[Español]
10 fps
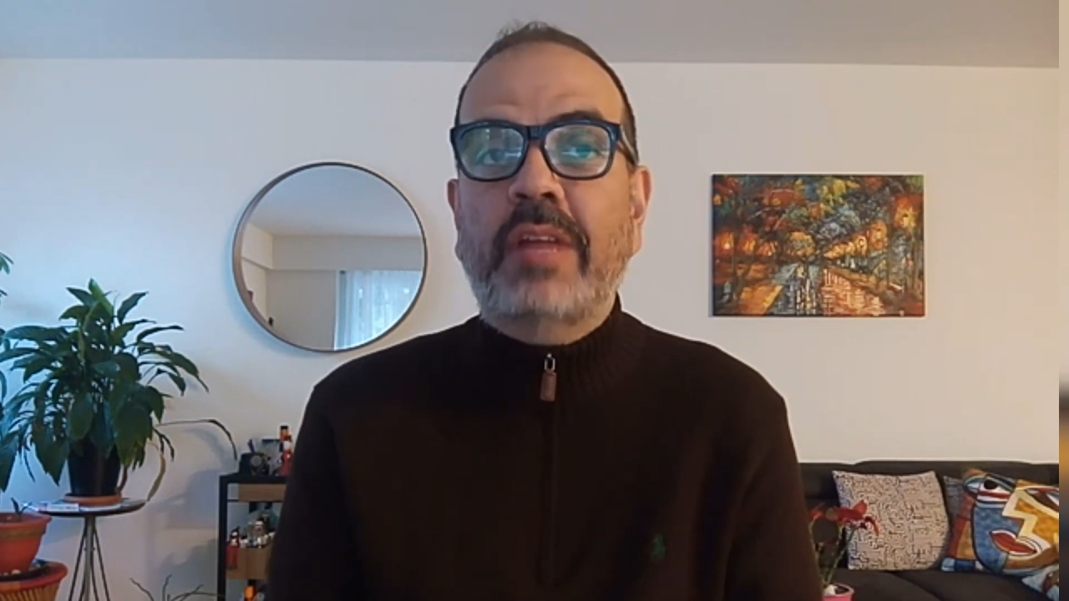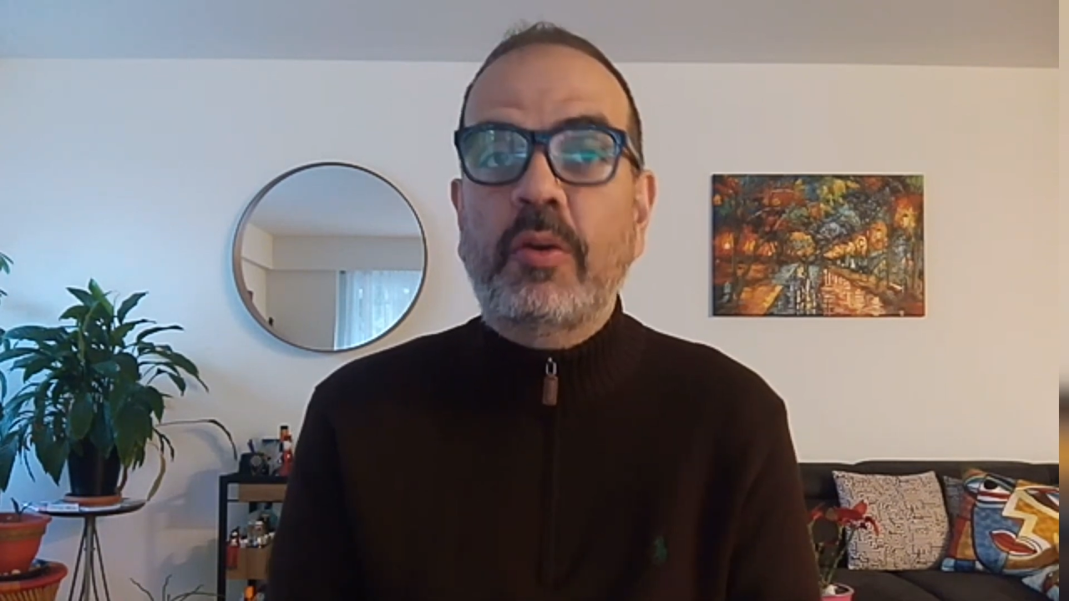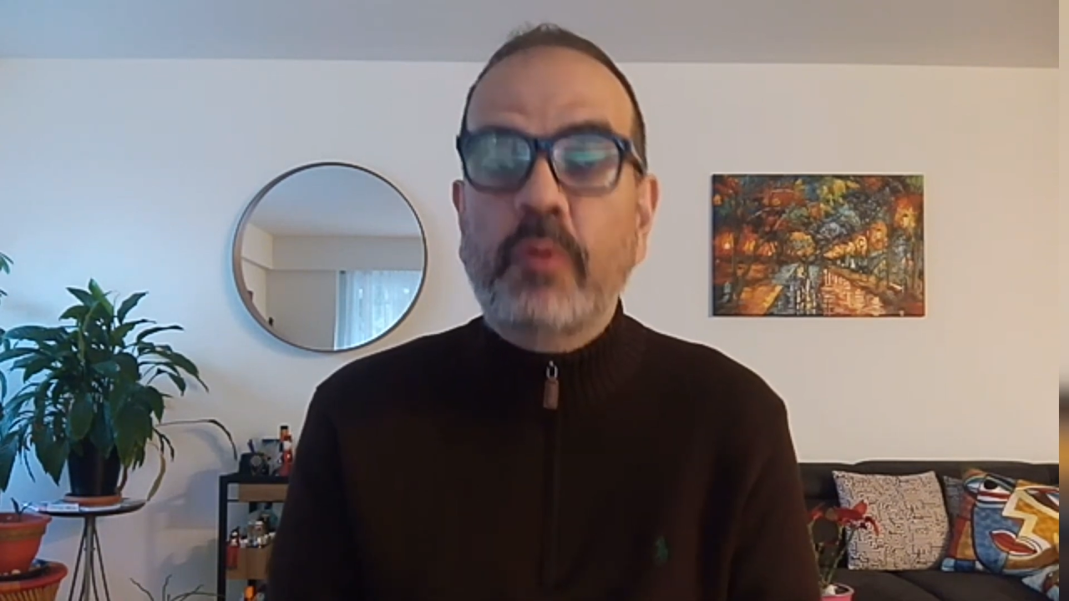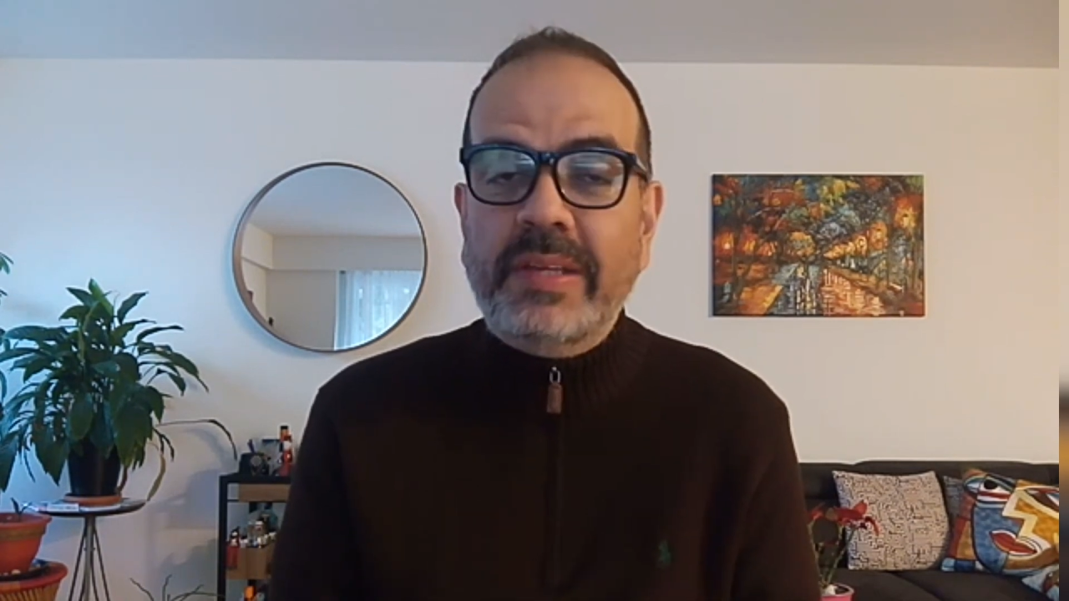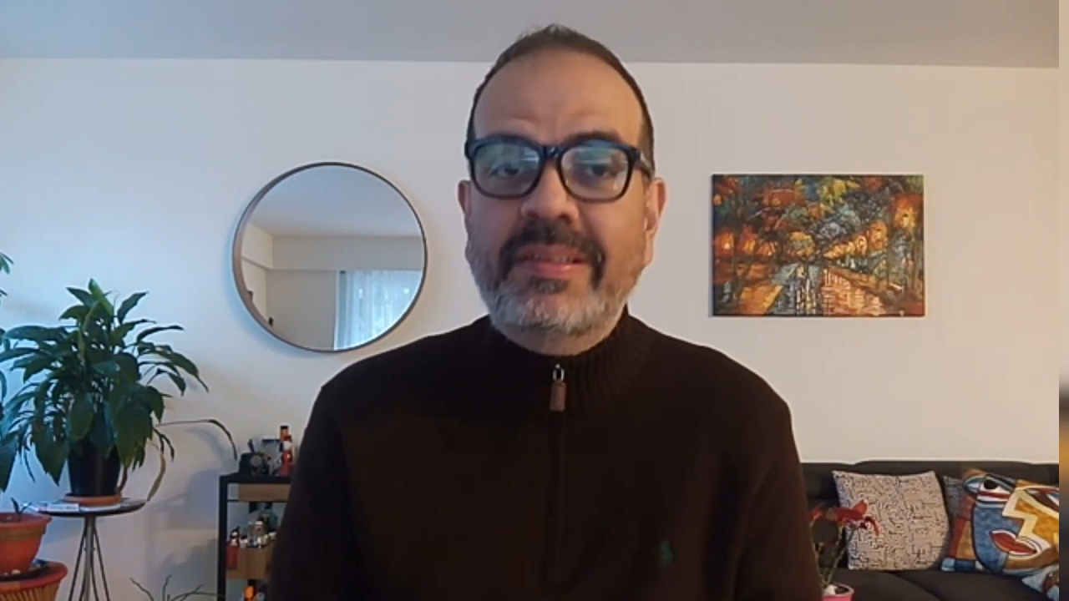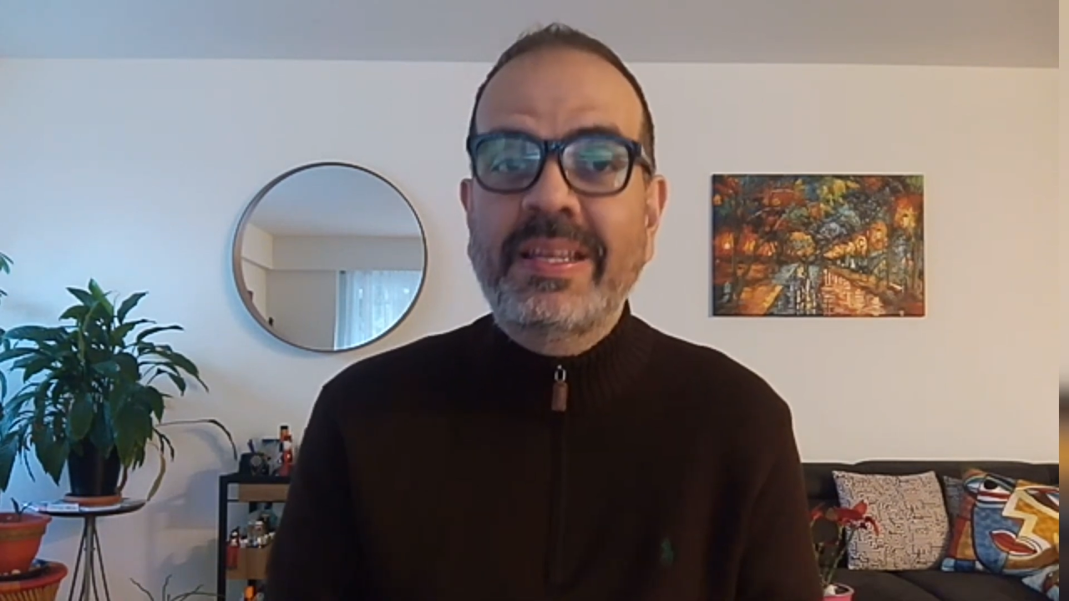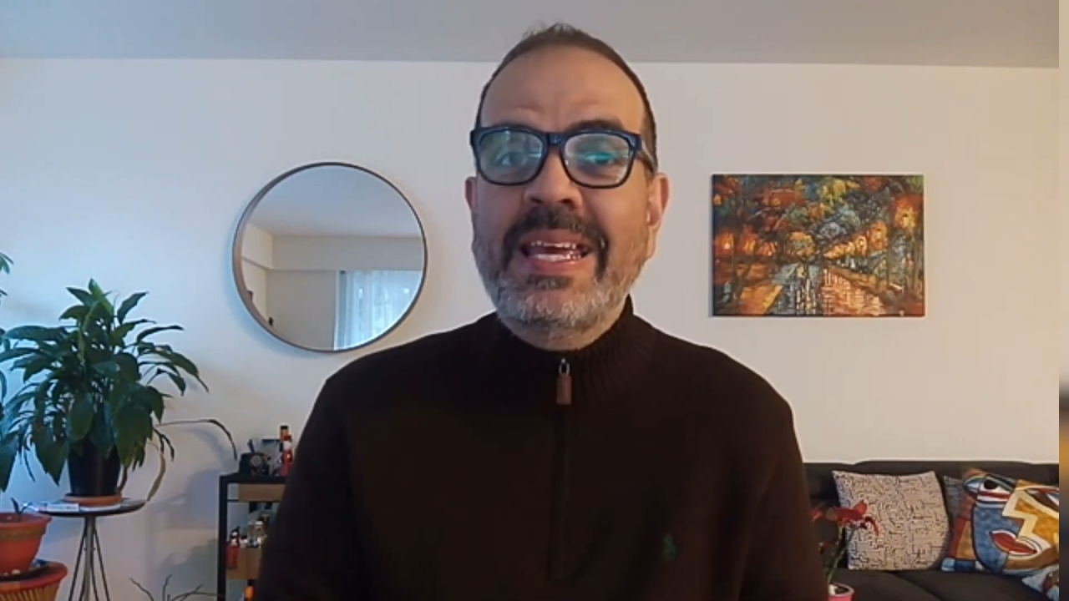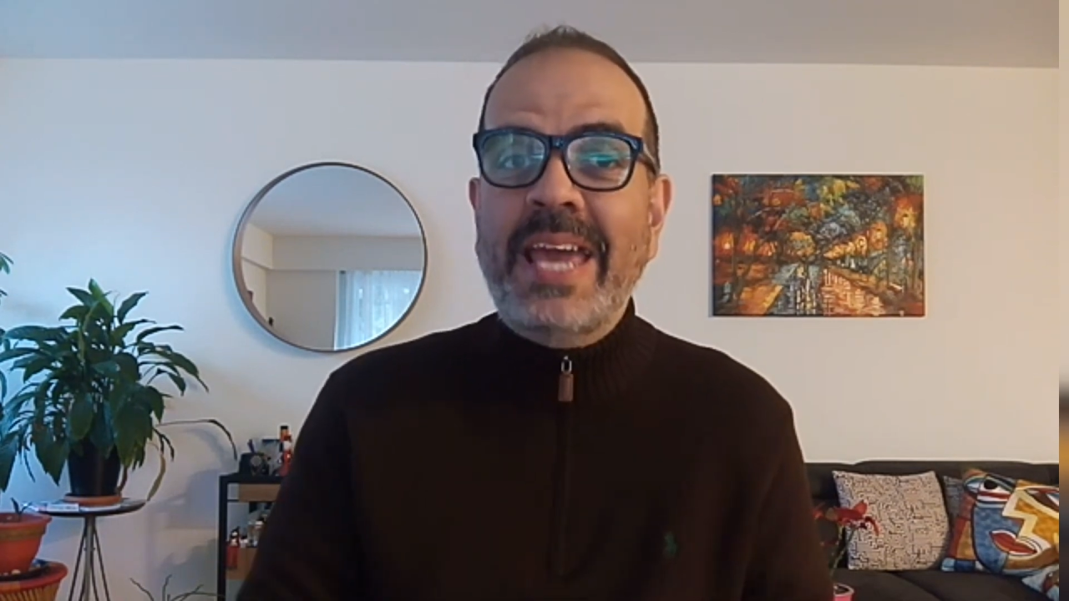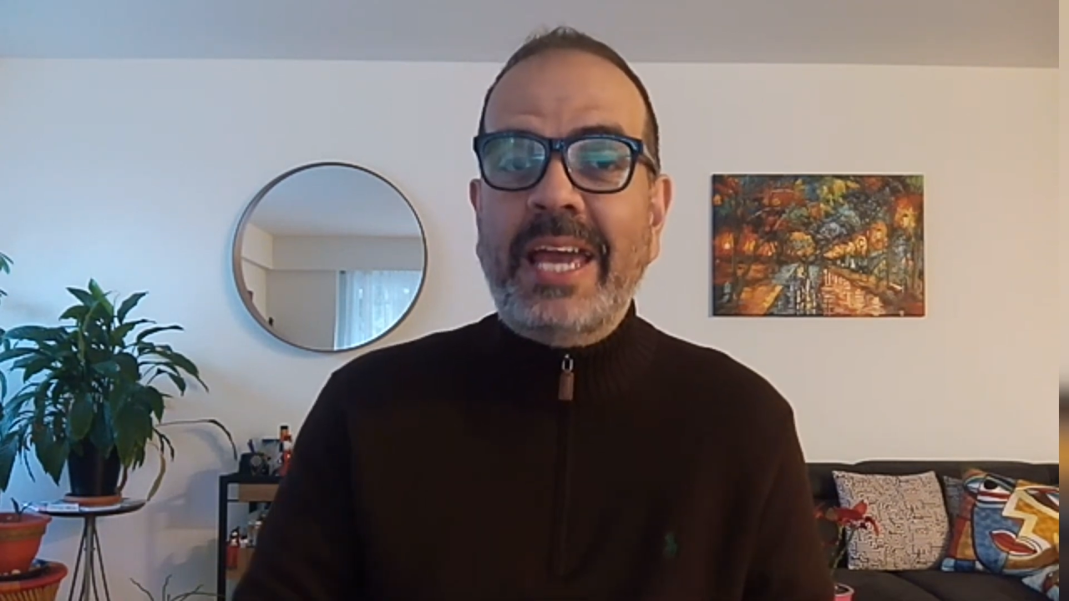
San Luis,